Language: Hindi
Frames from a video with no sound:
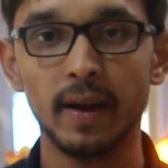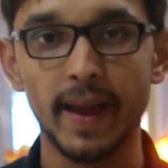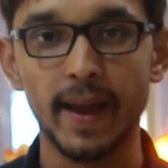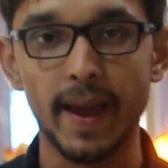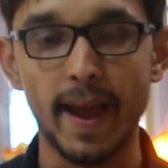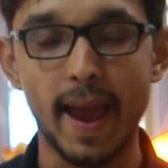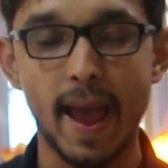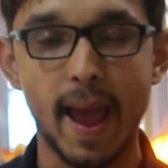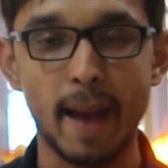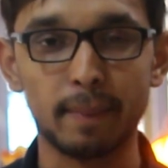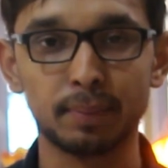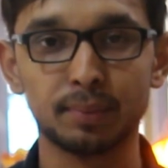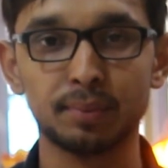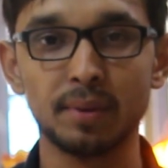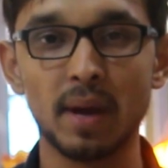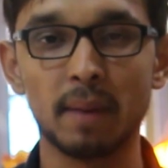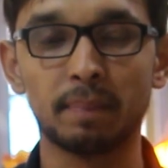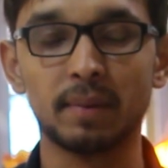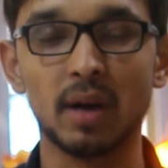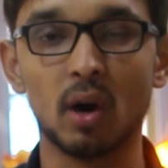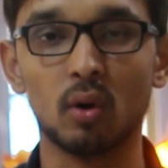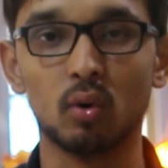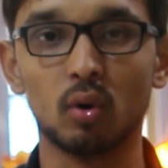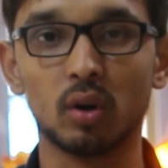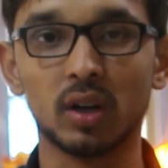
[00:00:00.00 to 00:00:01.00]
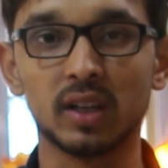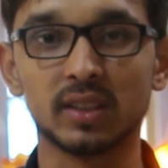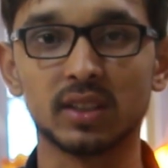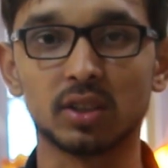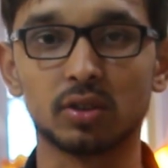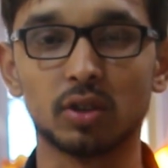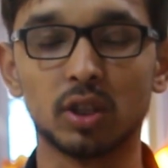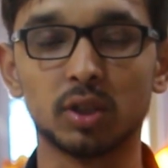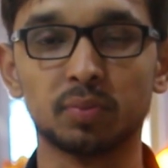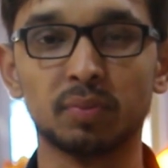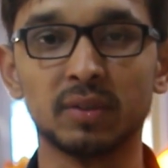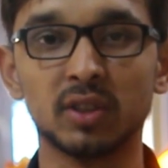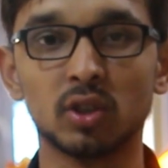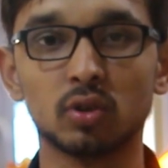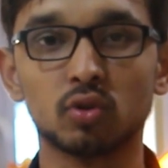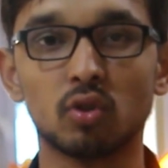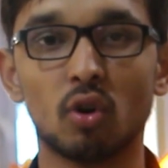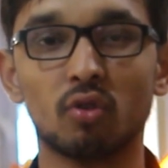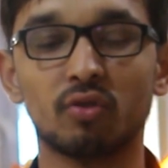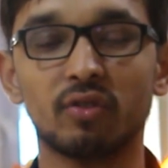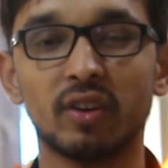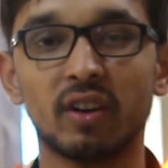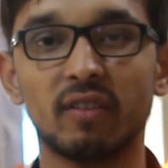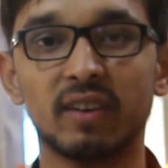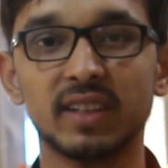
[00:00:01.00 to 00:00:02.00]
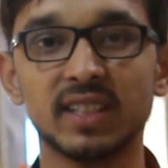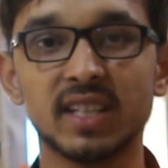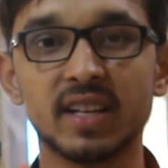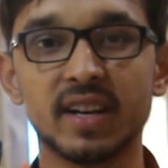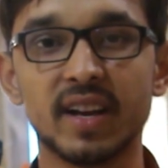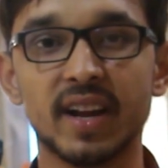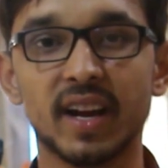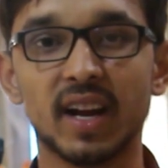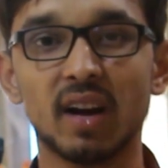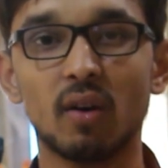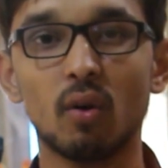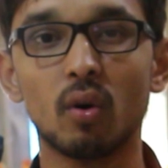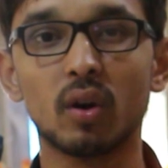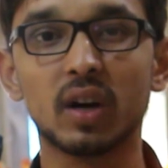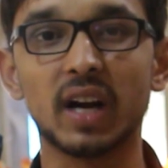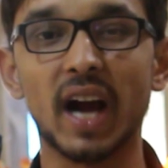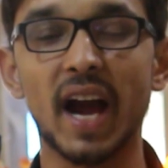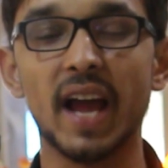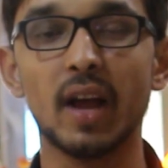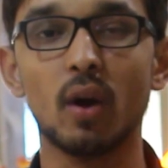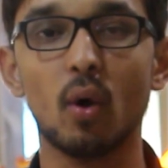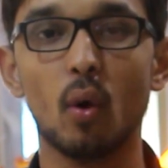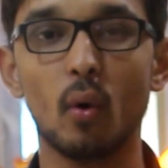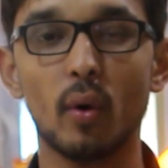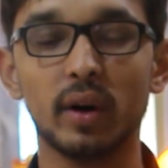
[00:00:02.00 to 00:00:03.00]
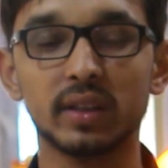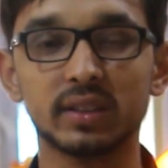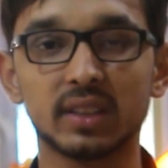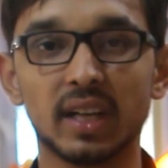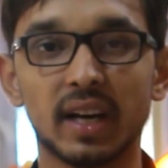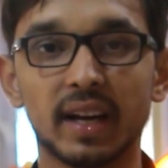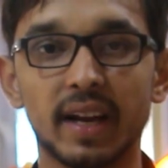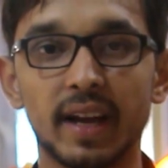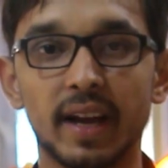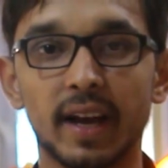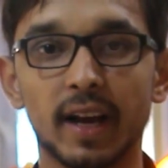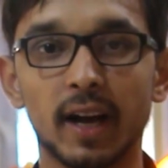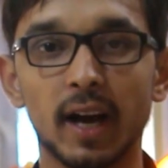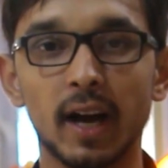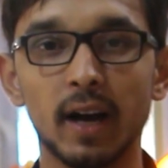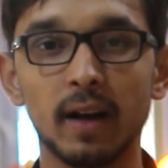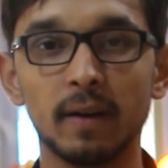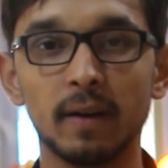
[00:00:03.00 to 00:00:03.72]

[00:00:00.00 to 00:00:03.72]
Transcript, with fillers: ऐप्स भी आप डाउनलोड कर सकते हो इसमें जो सॉफ्टवेयर वर्जन रहेगा वो काई ओएस का रहेगा